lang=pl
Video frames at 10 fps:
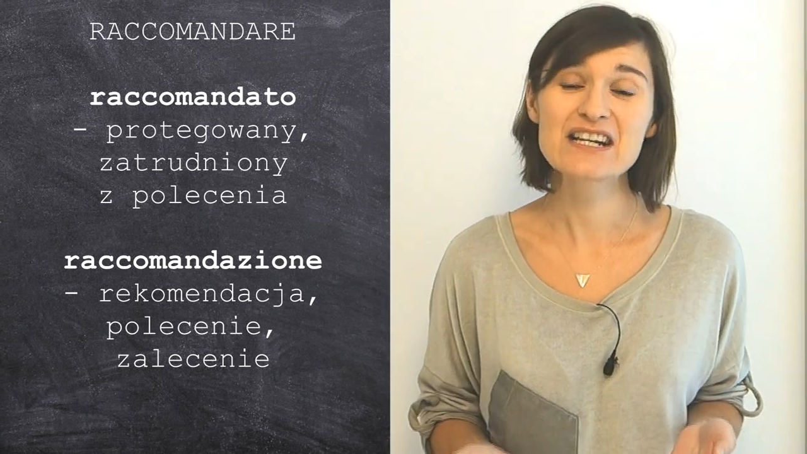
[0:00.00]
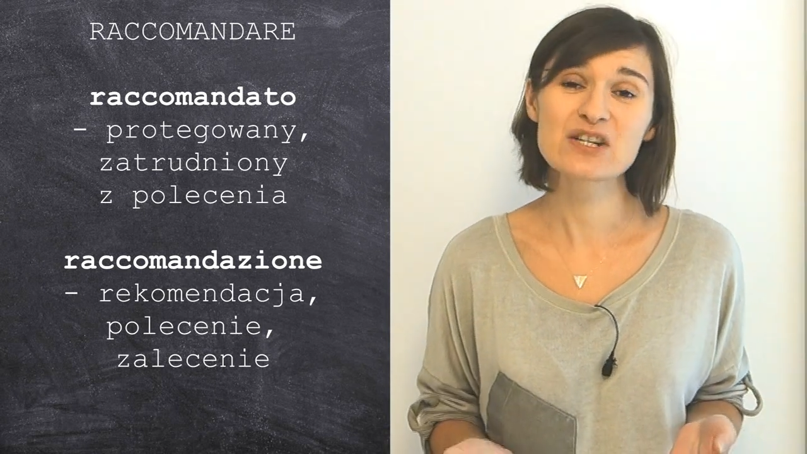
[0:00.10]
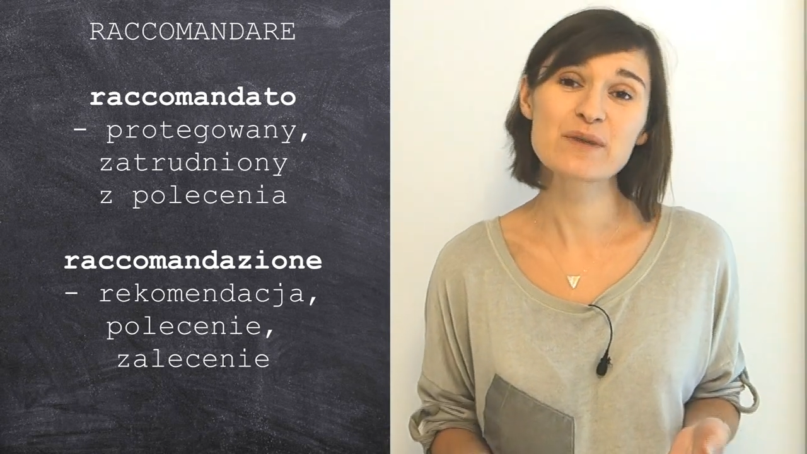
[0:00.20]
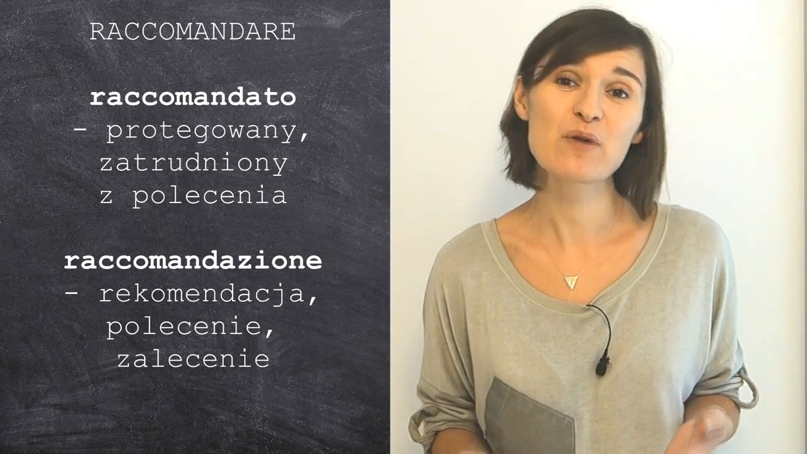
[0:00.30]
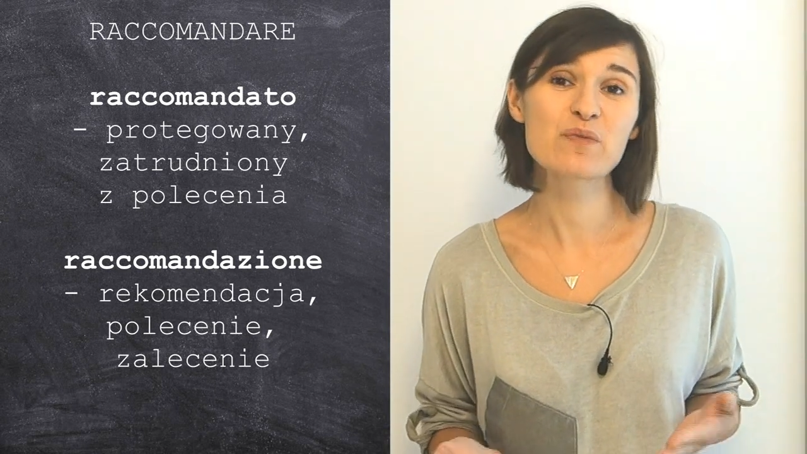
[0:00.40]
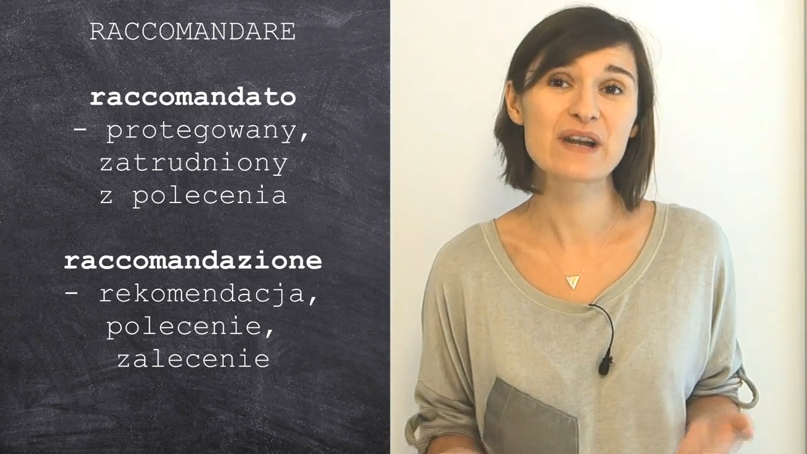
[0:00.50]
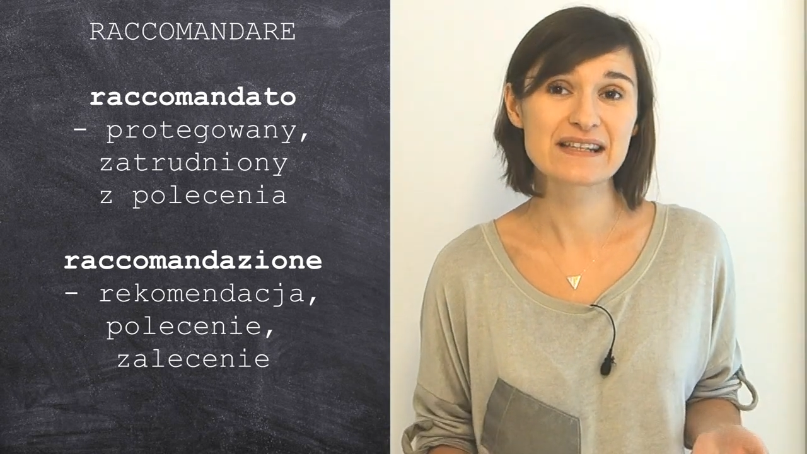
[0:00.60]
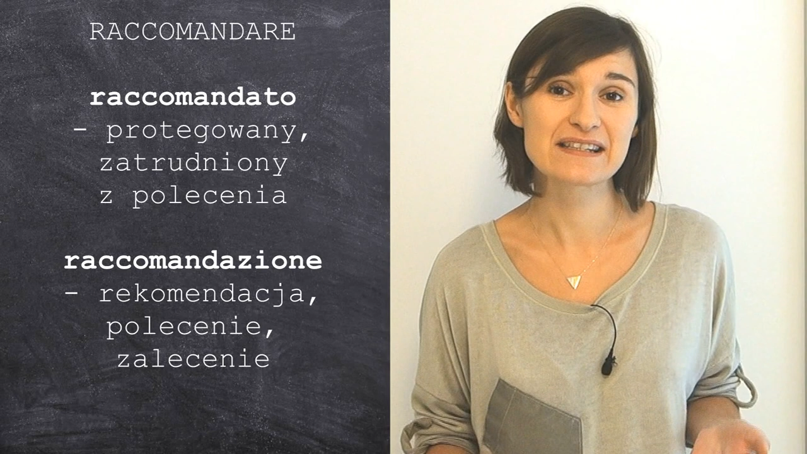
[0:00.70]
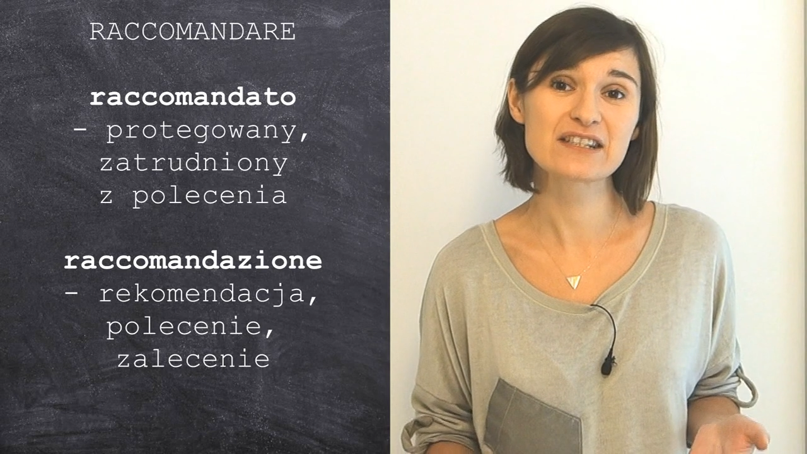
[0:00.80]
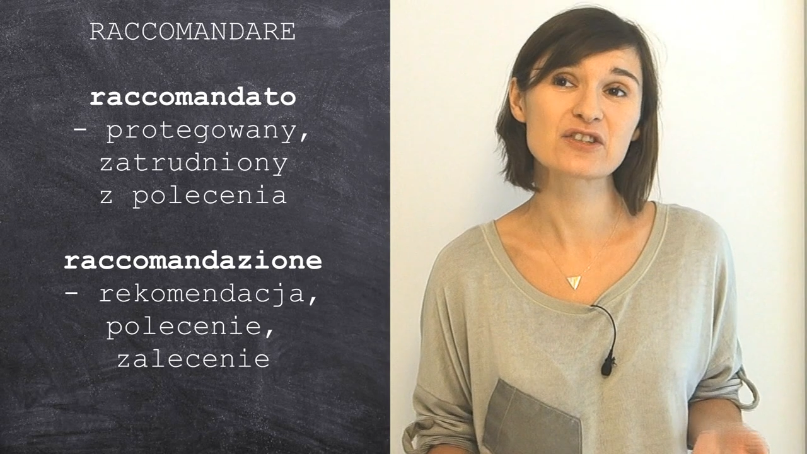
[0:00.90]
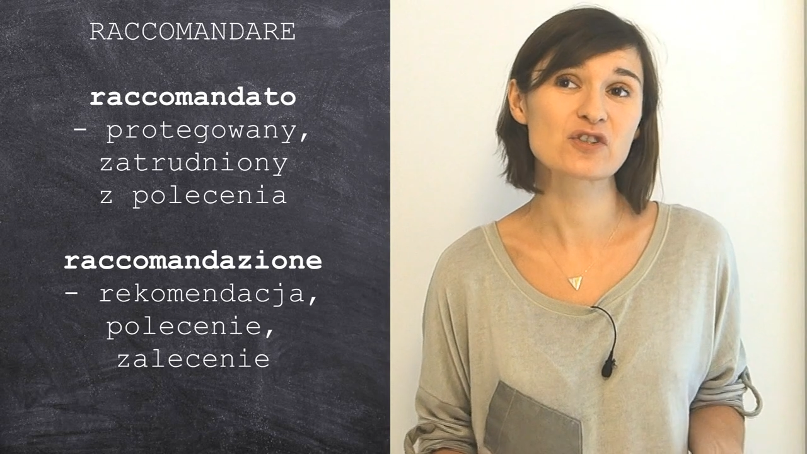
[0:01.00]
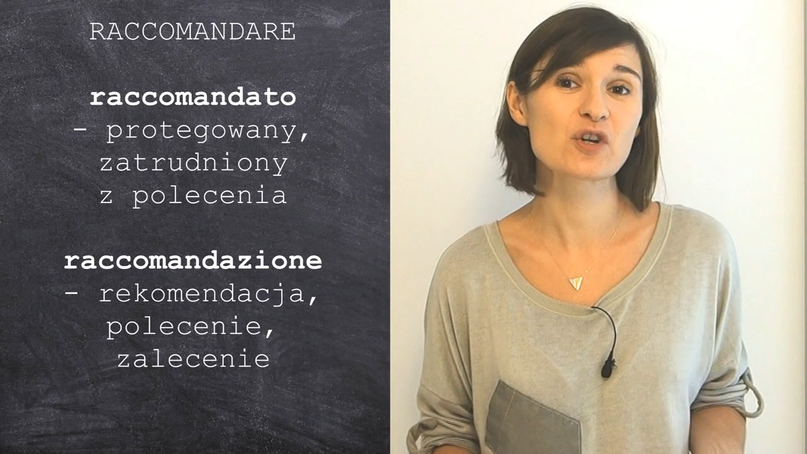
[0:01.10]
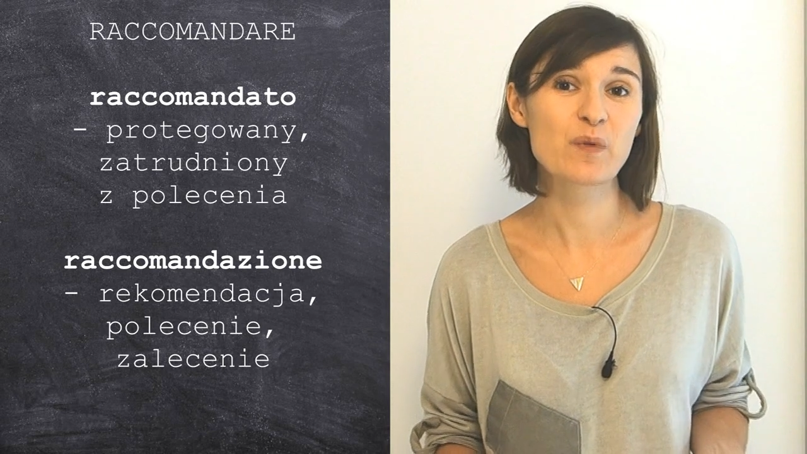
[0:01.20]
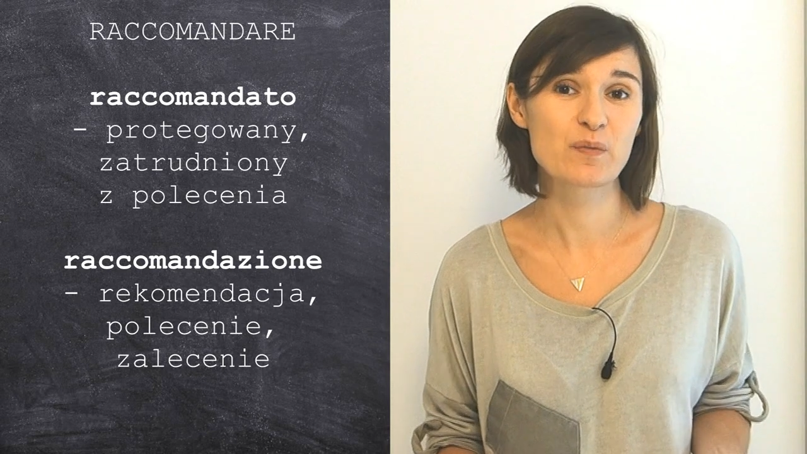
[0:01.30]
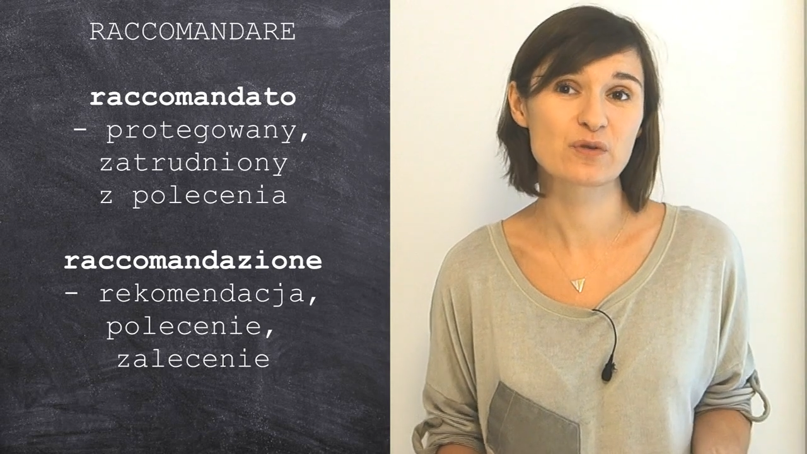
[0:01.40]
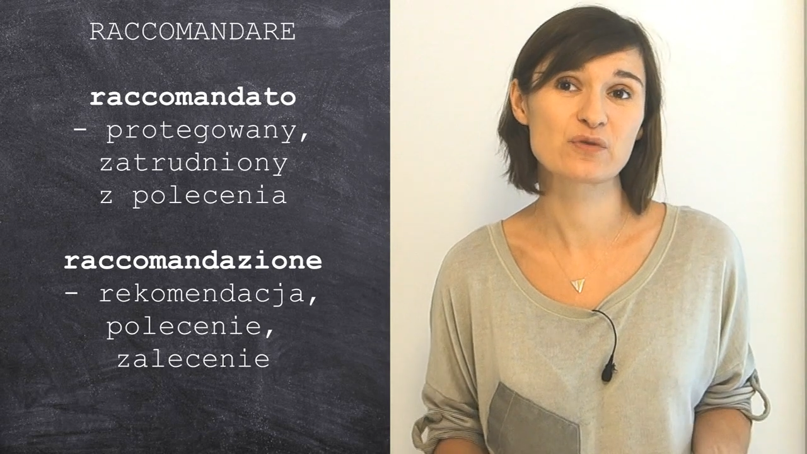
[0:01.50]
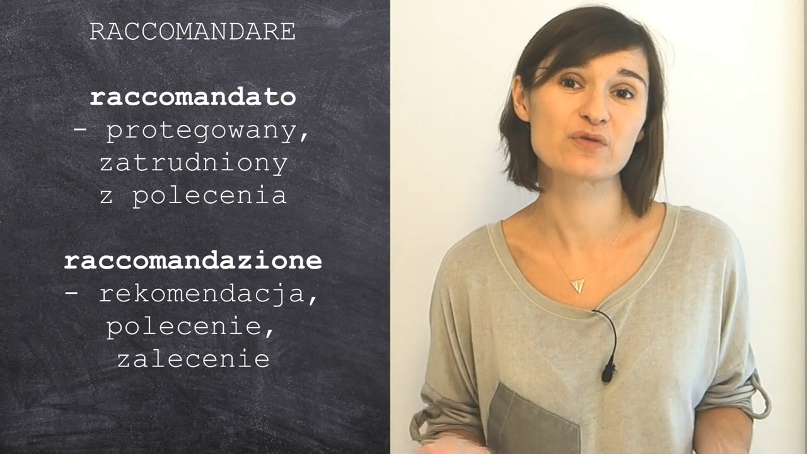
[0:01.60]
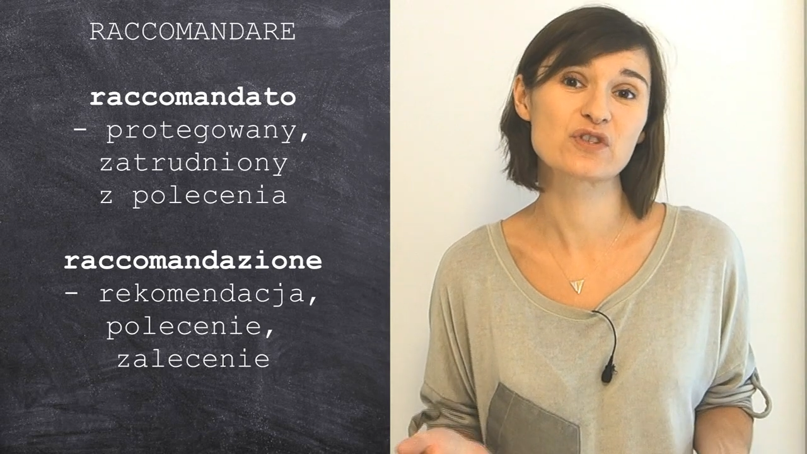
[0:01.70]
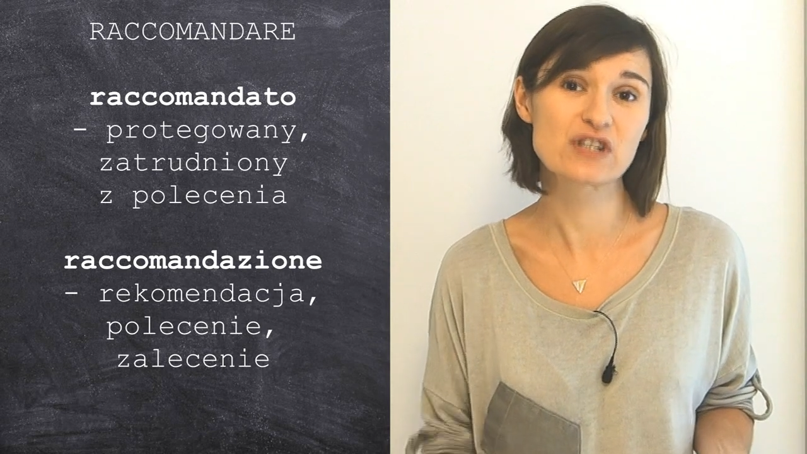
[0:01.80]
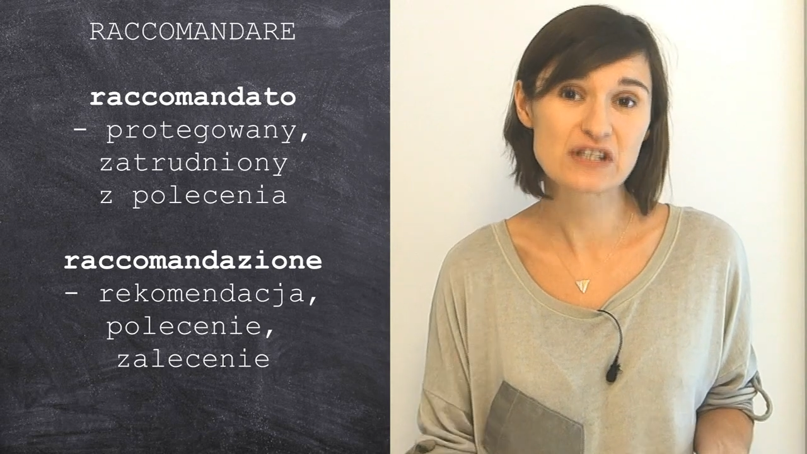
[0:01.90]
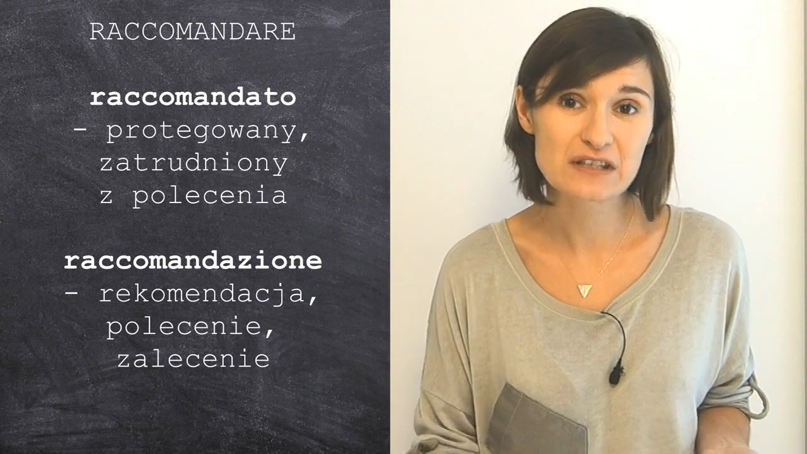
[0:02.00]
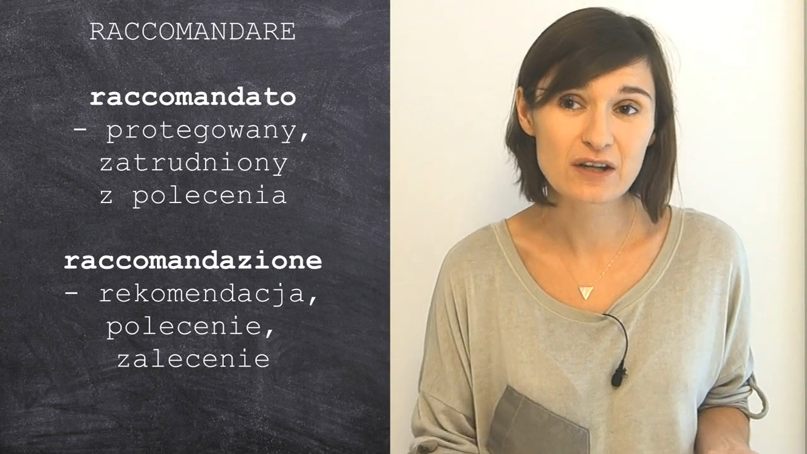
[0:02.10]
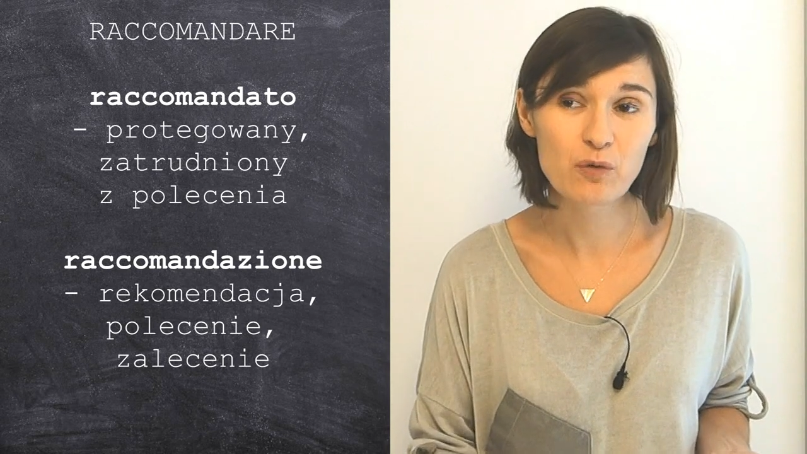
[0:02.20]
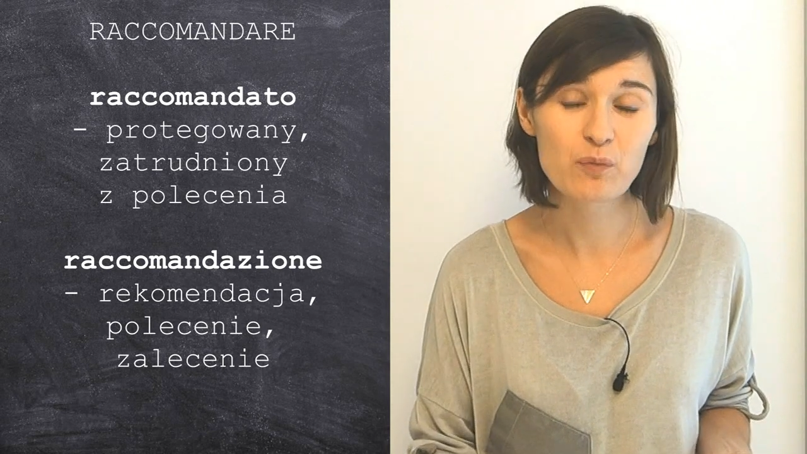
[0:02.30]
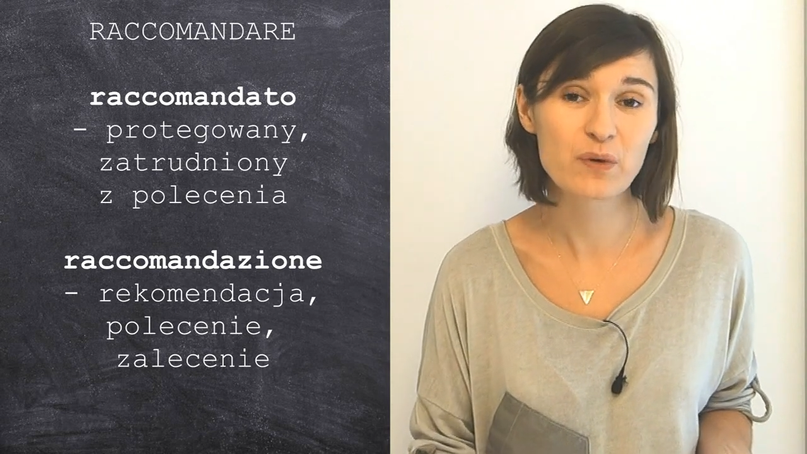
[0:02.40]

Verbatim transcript: że miał plecy i ktoś go po prostu wcisnął